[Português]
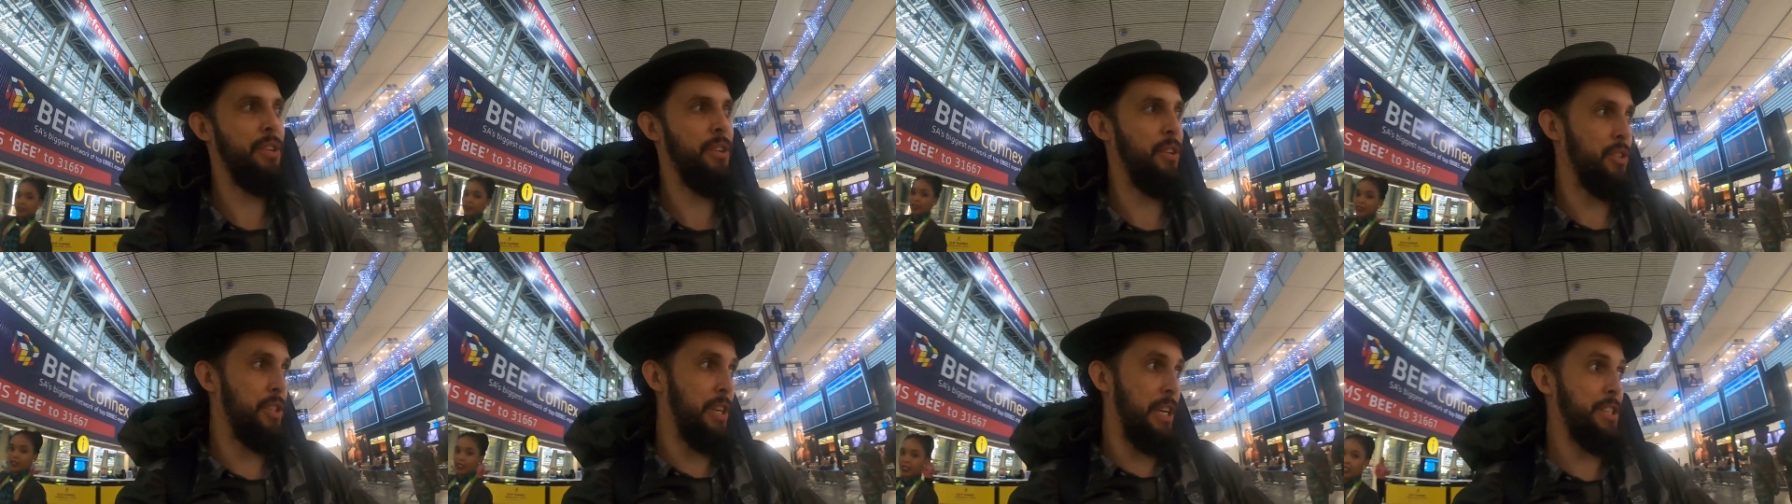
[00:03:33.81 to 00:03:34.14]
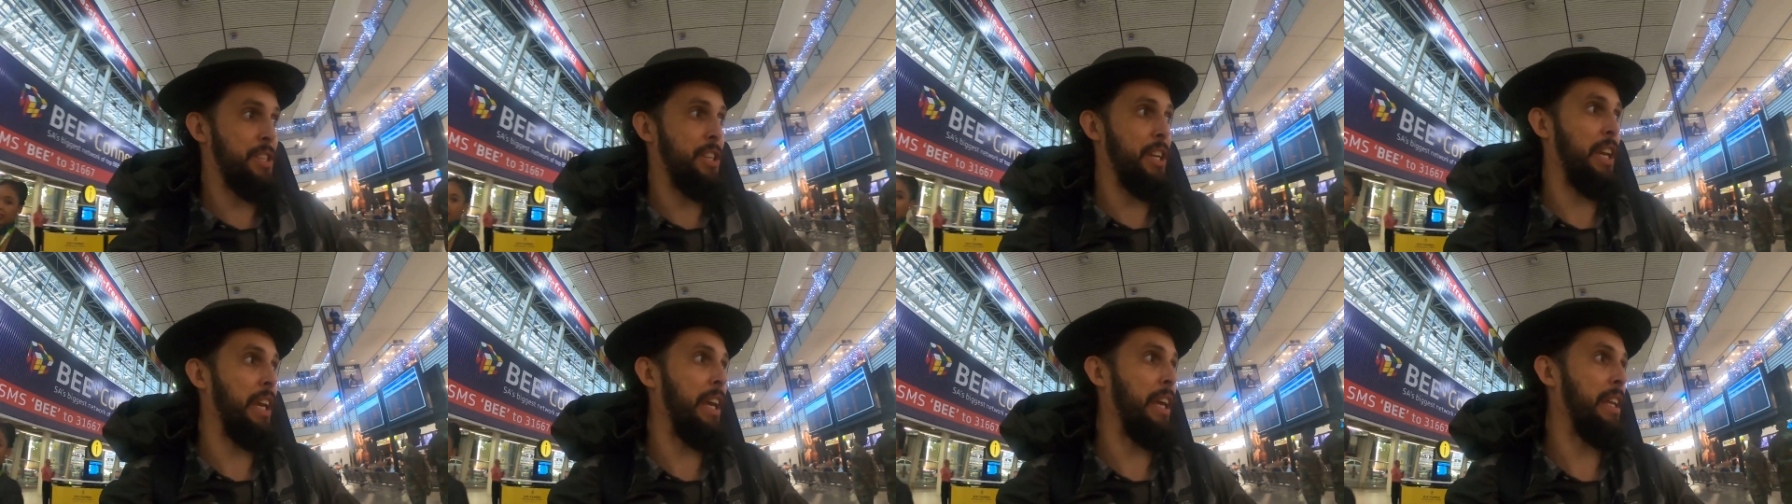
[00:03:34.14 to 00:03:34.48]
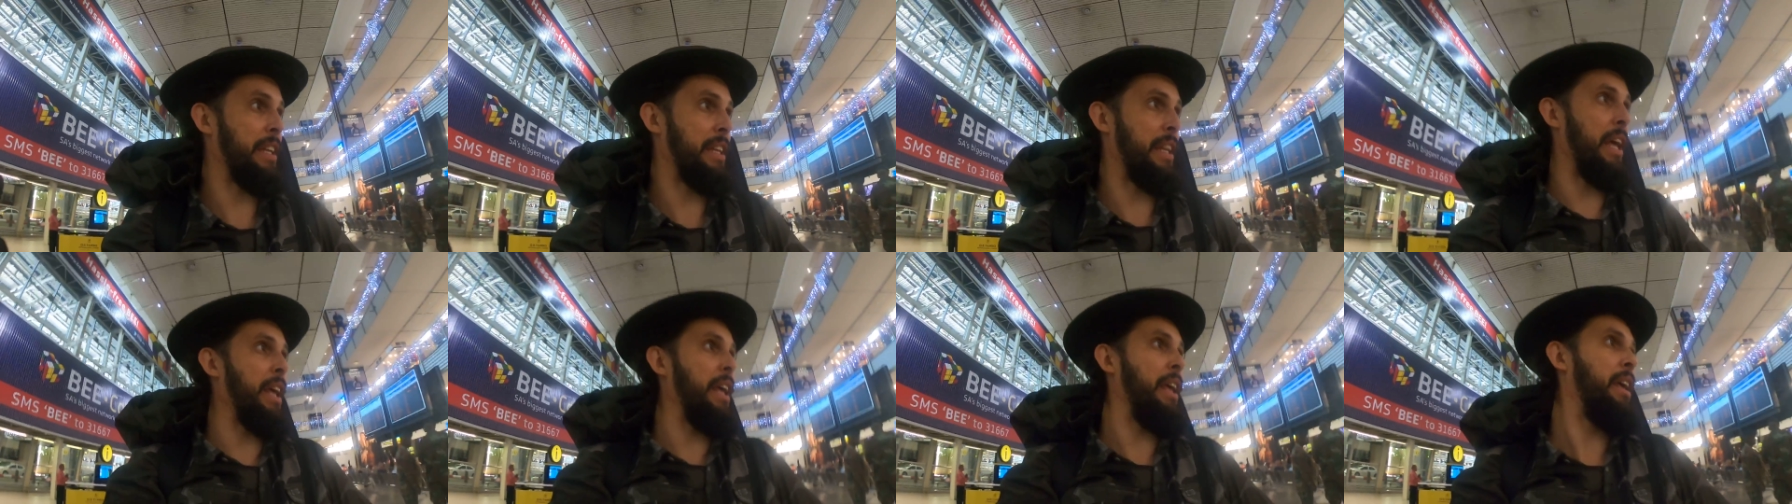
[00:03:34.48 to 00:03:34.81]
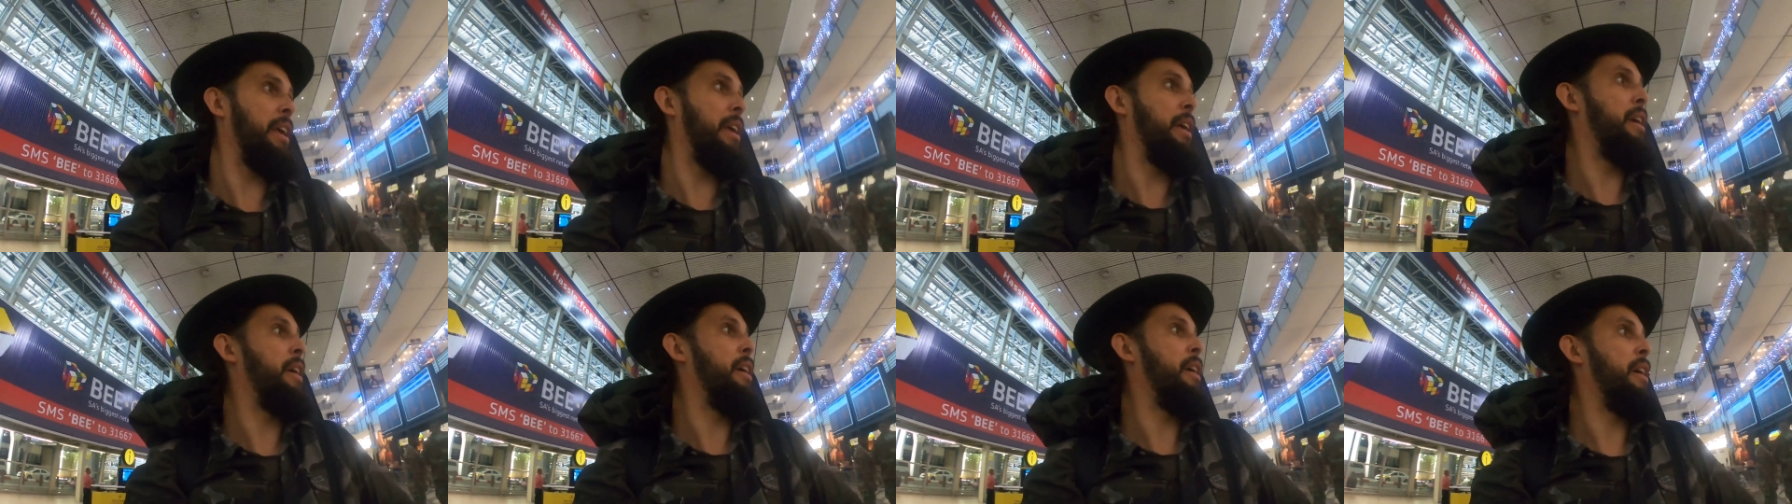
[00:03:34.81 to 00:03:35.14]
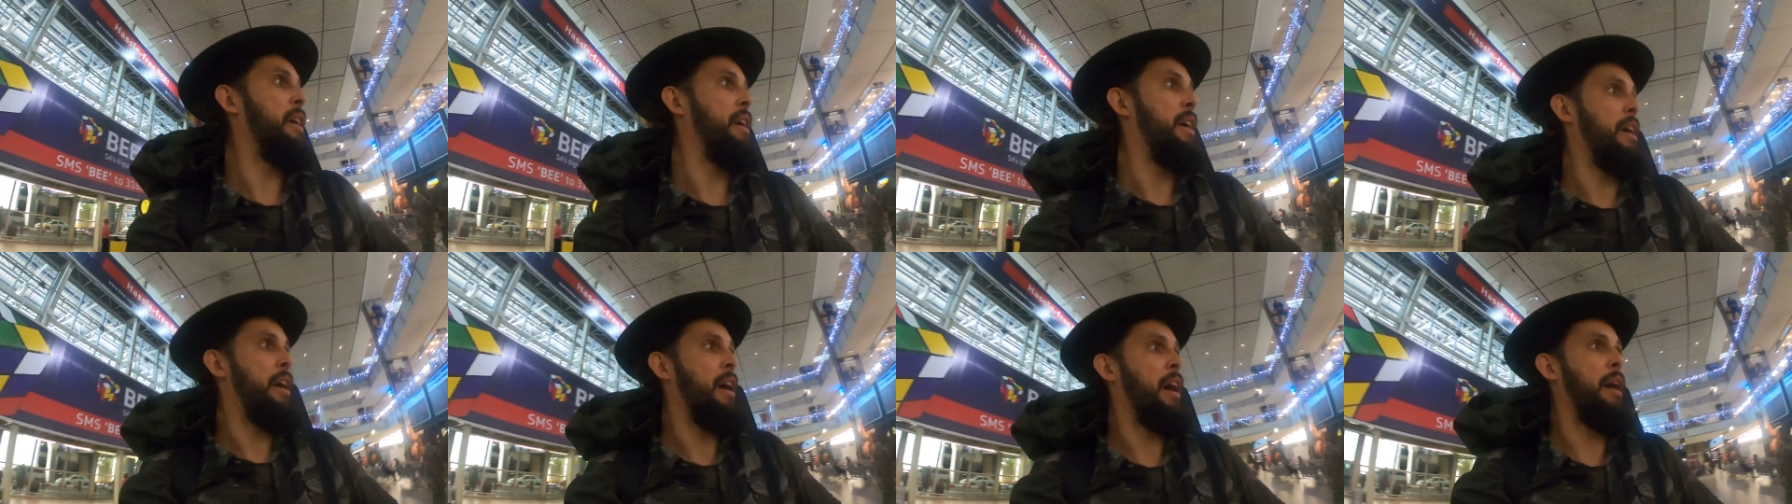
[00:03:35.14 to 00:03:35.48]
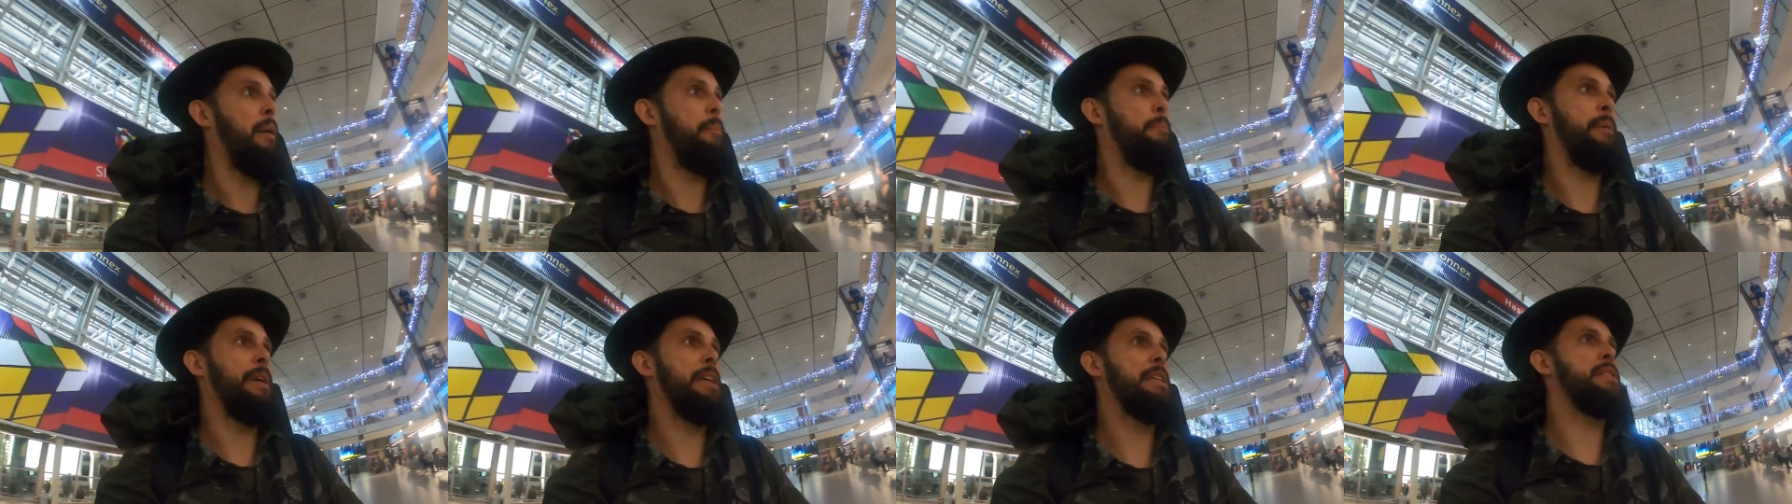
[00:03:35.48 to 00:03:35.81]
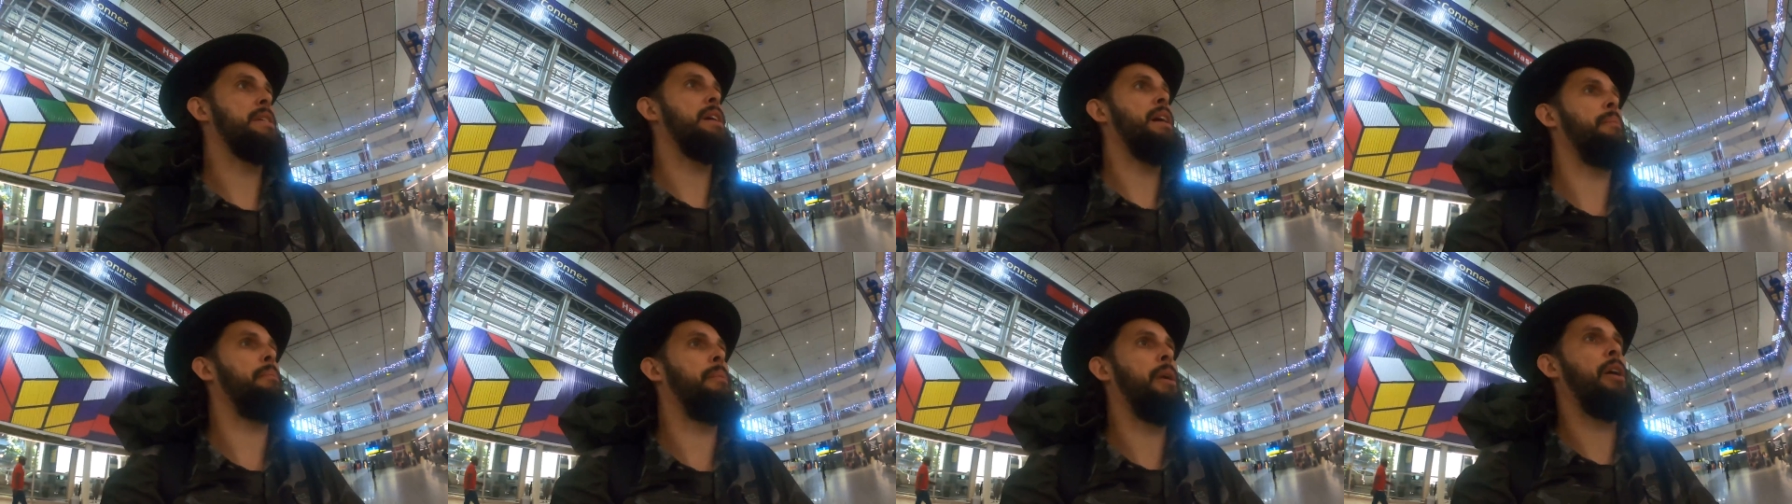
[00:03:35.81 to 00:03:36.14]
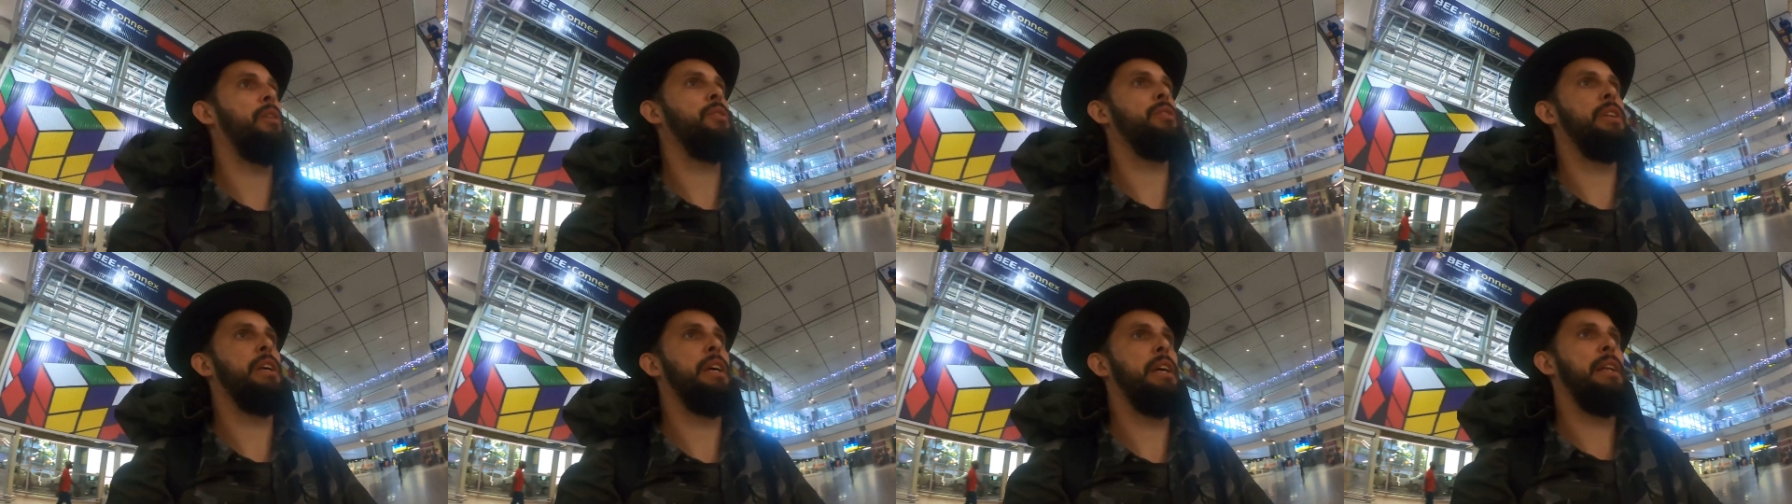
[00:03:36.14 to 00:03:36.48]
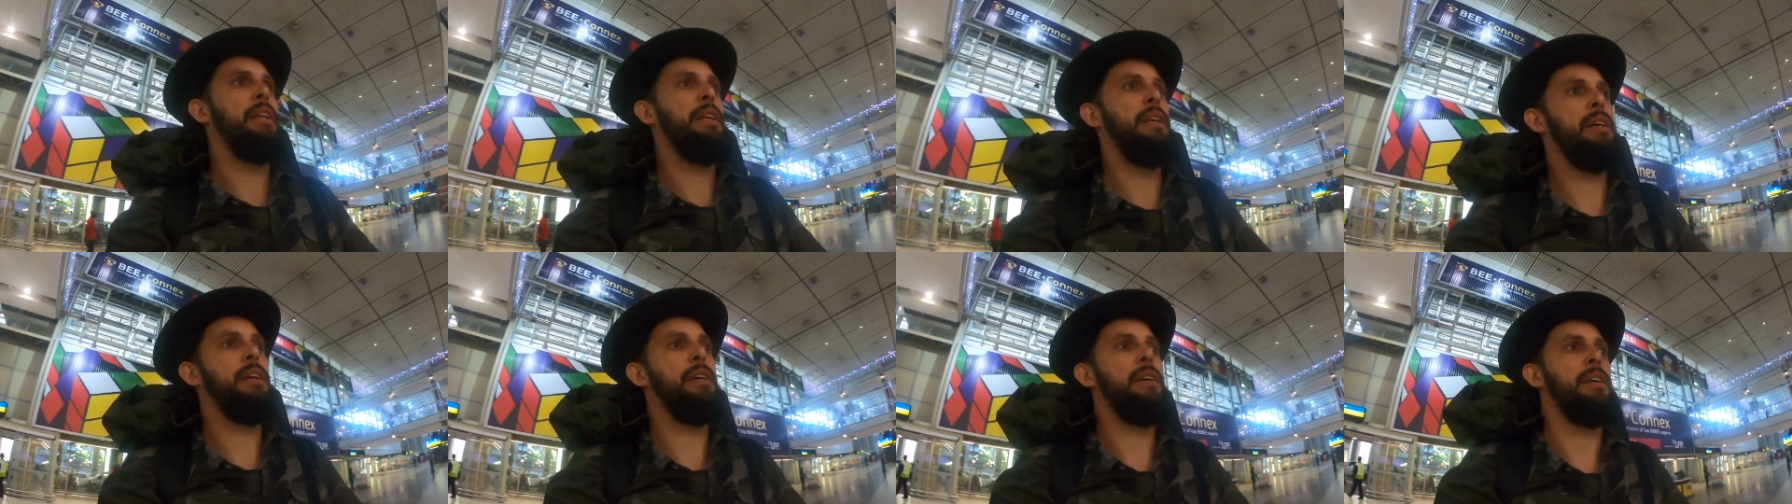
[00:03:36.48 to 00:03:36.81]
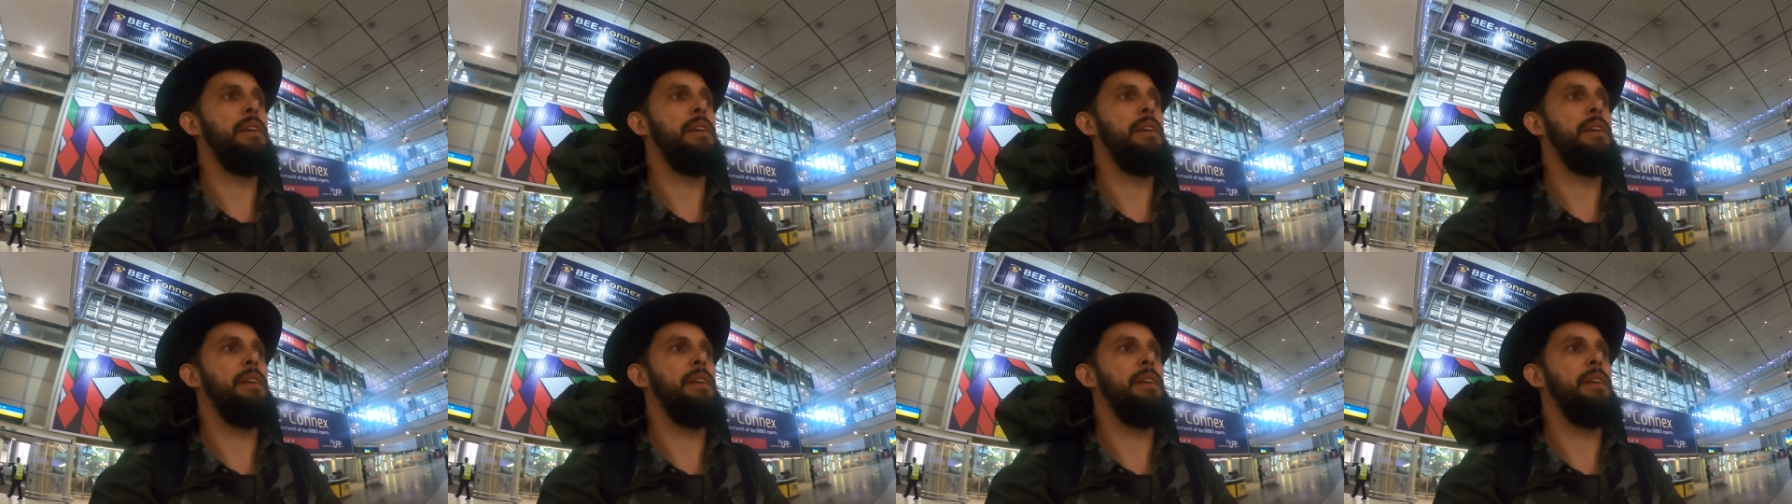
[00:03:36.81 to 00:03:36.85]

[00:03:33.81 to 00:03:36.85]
Eu já cheguei até a pensar mal dele.